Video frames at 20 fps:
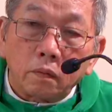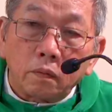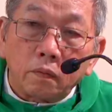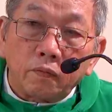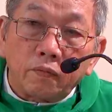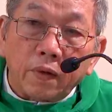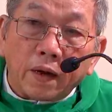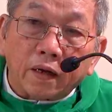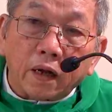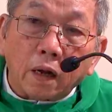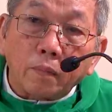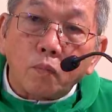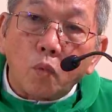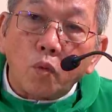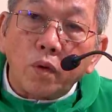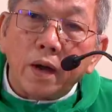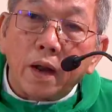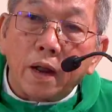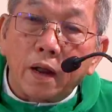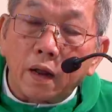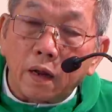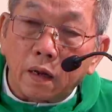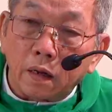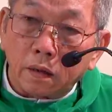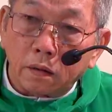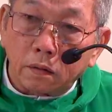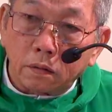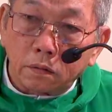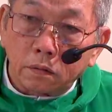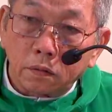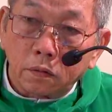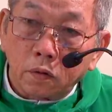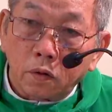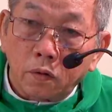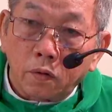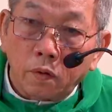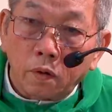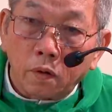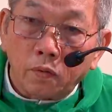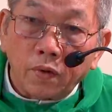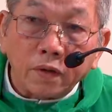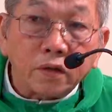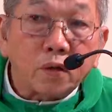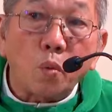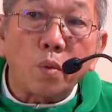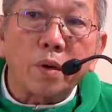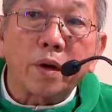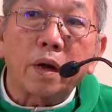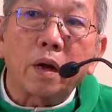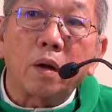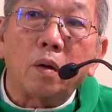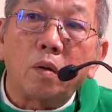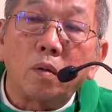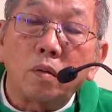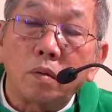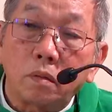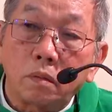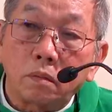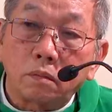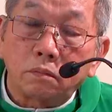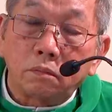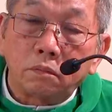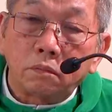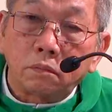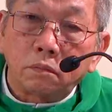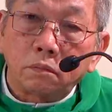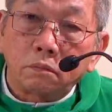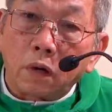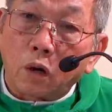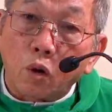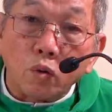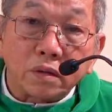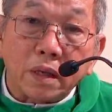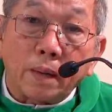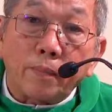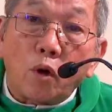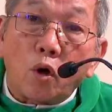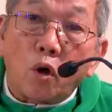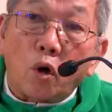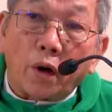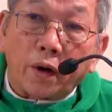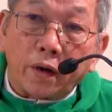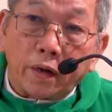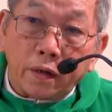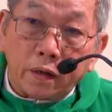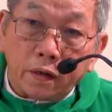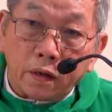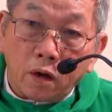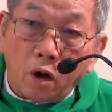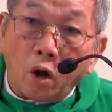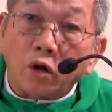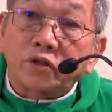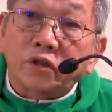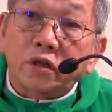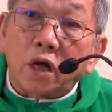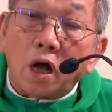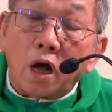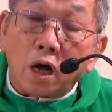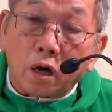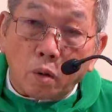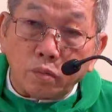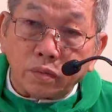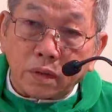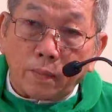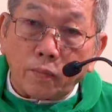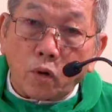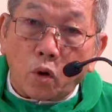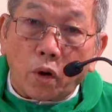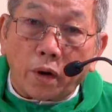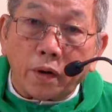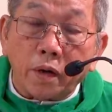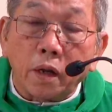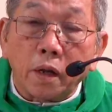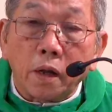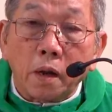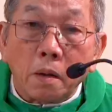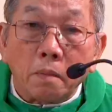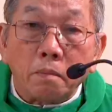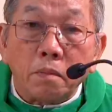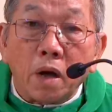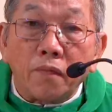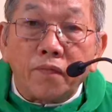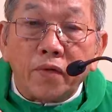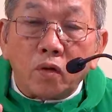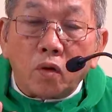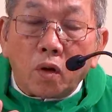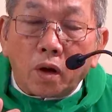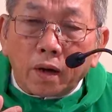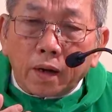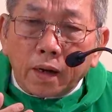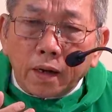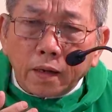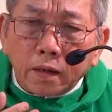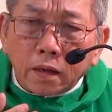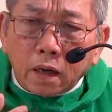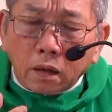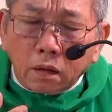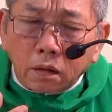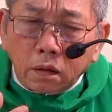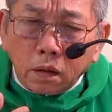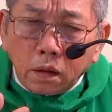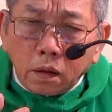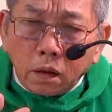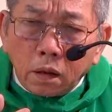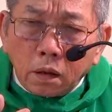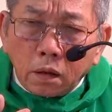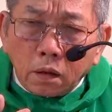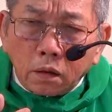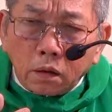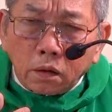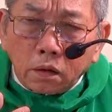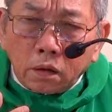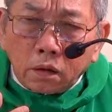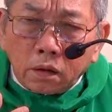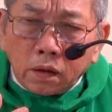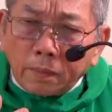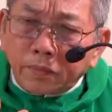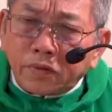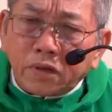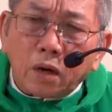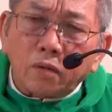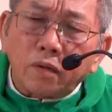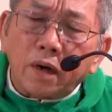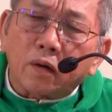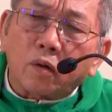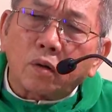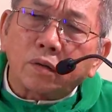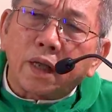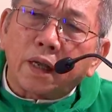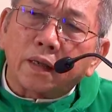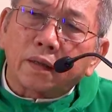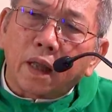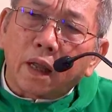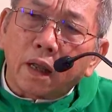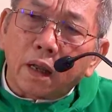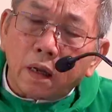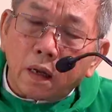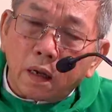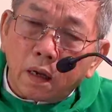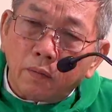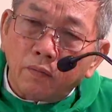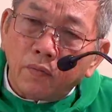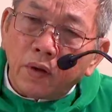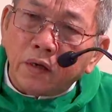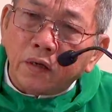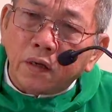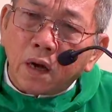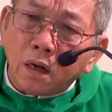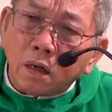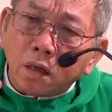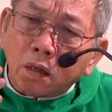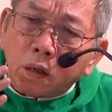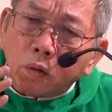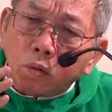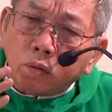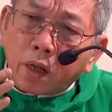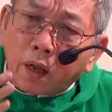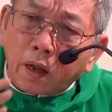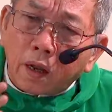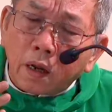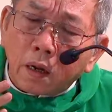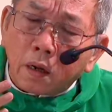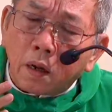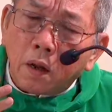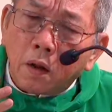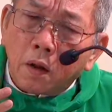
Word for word: Và các môn đệ vẫn không hiểu mà không dám hỏi, họ sợ không dám hỏi, bởi vì họ nghĩ rằng làm sao lại có thể thế, vì Đấng cứu thế